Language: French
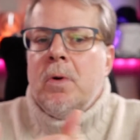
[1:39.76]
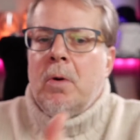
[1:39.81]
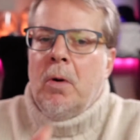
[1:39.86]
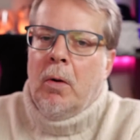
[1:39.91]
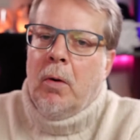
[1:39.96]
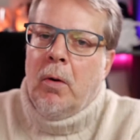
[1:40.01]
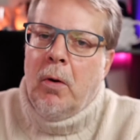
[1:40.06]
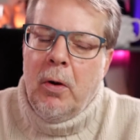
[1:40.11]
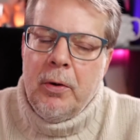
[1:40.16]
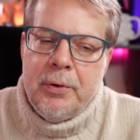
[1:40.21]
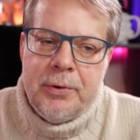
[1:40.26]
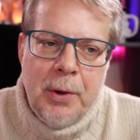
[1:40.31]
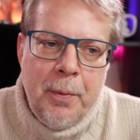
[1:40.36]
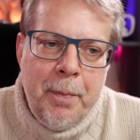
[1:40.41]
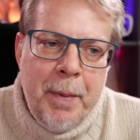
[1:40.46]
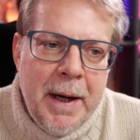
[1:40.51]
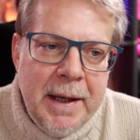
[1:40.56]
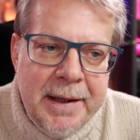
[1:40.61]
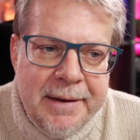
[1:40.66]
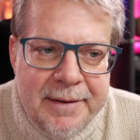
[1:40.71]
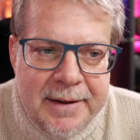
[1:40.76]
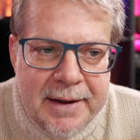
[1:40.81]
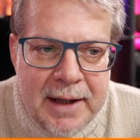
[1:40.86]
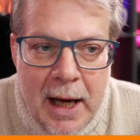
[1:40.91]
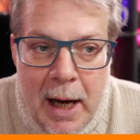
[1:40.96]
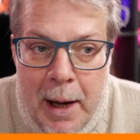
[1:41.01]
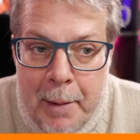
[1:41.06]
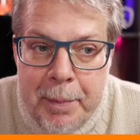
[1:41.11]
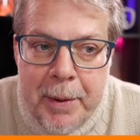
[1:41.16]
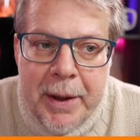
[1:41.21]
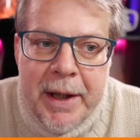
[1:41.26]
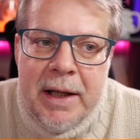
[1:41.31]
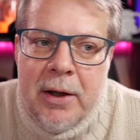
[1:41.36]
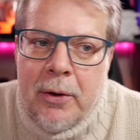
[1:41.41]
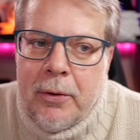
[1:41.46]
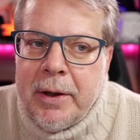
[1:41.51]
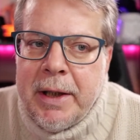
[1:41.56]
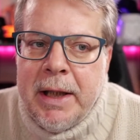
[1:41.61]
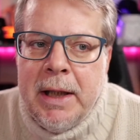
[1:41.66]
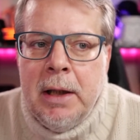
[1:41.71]
on rentre par les idées. A
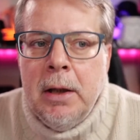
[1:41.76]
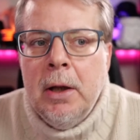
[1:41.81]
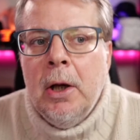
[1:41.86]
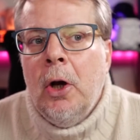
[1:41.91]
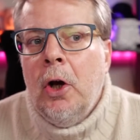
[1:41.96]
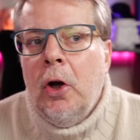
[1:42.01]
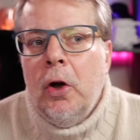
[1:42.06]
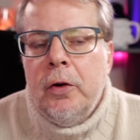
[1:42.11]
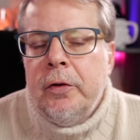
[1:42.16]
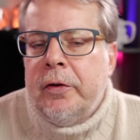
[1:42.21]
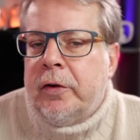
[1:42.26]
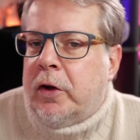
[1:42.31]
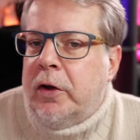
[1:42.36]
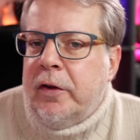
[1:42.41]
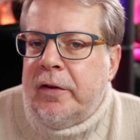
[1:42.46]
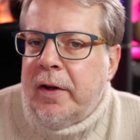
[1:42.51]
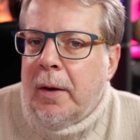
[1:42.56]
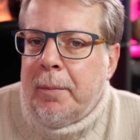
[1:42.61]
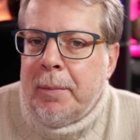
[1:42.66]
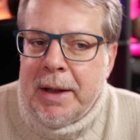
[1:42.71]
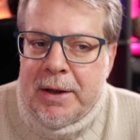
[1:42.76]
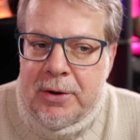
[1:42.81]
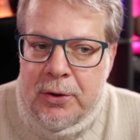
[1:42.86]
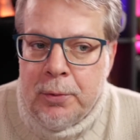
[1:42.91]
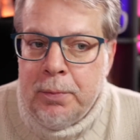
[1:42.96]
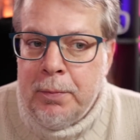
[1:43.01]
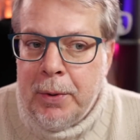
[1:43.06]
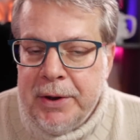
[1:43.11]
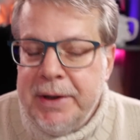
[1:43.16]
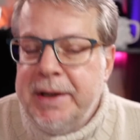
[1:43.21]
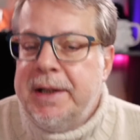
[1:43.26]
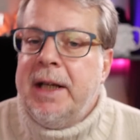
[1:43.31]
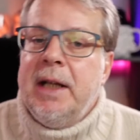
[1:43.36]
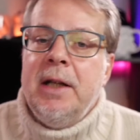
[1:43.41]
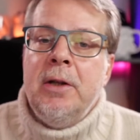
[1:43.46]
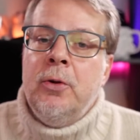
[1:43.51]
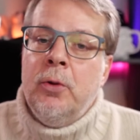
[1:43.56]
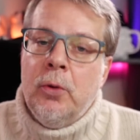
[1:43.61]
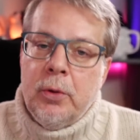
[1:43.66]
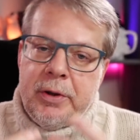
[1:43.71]
priori, ce qui semble être une bonne idée,
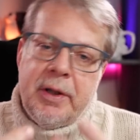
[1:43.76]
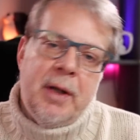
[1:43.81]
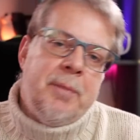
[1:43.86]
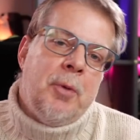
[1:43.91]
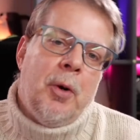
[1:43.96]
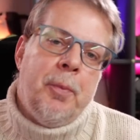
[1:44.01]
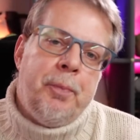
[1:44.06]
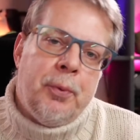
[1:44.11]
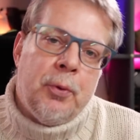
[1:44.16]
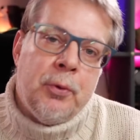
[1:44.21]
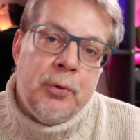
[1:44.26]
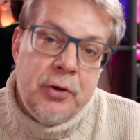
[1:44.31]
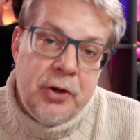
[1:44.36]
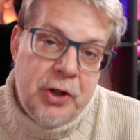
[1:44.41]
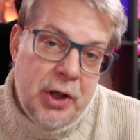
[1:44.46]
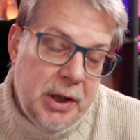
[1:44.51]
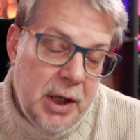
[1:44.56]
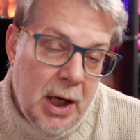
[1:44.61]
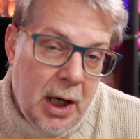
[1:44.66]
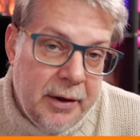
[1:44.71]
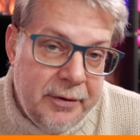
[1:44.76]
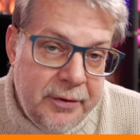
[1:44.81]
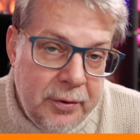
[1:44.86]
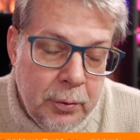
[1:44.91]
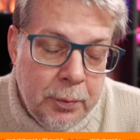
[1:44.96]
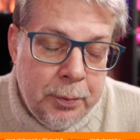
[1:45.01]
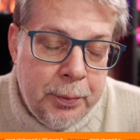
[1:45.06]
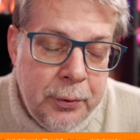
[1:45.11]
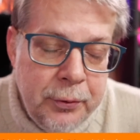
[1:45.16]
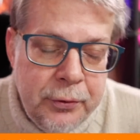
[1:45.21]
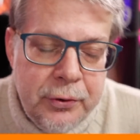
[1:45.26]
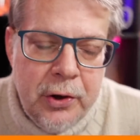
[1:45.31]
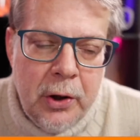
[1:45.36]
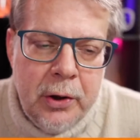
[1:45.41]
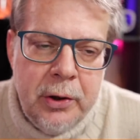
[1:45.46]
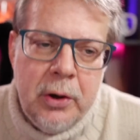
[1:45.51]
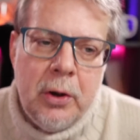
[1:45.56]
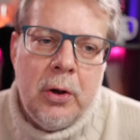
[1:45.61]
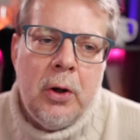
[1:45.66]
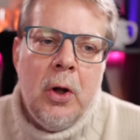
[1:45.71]
notamment pour une génération plus
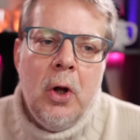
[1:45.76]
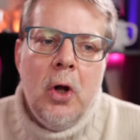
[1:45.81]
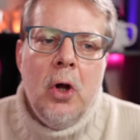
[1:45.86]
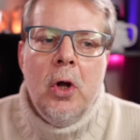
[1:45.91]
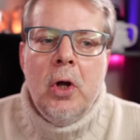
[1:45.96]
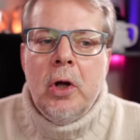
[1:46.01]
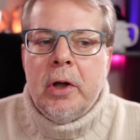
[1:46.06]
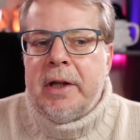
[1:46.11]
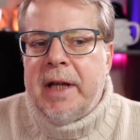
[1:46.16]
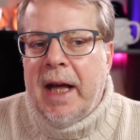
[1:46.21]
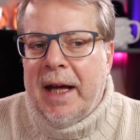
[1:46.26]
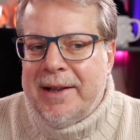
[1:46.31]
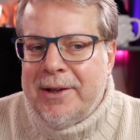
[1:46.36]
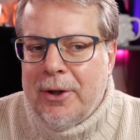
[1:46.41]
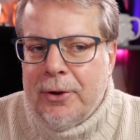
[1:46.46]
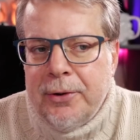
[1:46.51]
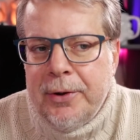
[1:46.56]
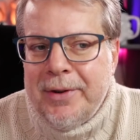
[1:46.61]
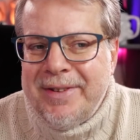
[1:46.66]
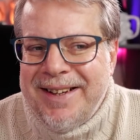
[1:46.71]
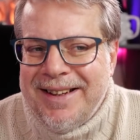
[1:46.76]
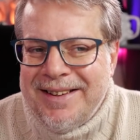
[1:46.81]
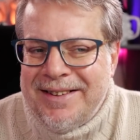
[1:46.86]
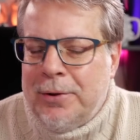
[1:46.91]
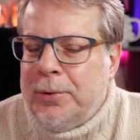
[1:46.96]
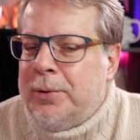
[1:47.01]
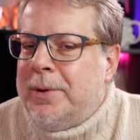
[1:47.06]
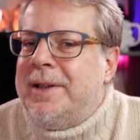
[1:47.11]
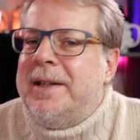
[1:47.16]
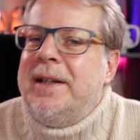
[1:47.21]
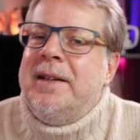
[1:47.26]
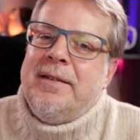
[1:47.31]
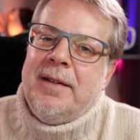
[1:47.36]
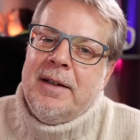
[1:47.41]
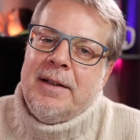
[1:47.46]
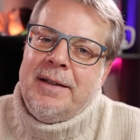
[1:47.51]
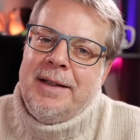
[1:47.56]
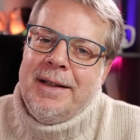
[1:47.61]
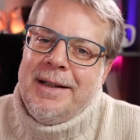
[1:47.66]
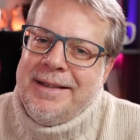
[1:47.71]
jeune qui a tendance à se
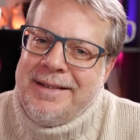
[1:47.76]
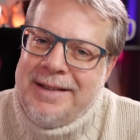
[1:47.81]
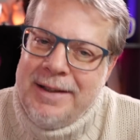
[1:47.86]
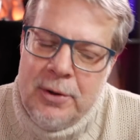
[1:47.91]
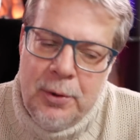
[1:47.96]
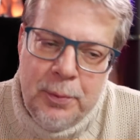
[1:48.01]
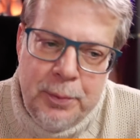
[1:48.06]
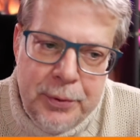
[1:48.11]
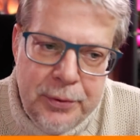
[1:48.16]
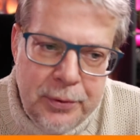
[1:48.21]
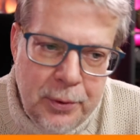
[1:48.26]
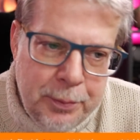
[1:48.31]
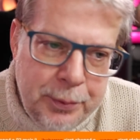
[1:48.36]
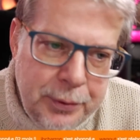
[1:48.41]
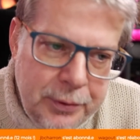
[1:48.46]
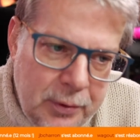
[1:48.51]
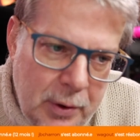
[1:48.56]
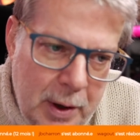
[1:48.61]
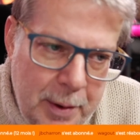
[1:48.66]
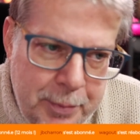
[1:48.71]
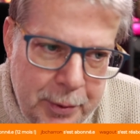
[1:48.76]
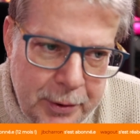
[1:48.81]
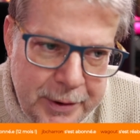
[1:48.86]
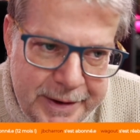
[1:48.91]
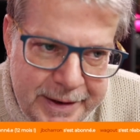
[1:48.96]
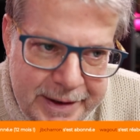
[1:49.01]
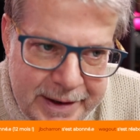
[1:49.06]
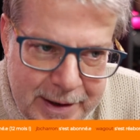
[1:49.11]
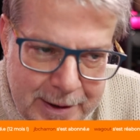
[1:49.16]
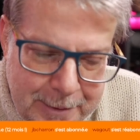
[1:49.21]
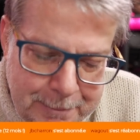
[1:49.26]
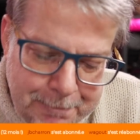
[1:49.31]
désintéresser de plus en plus de la politique.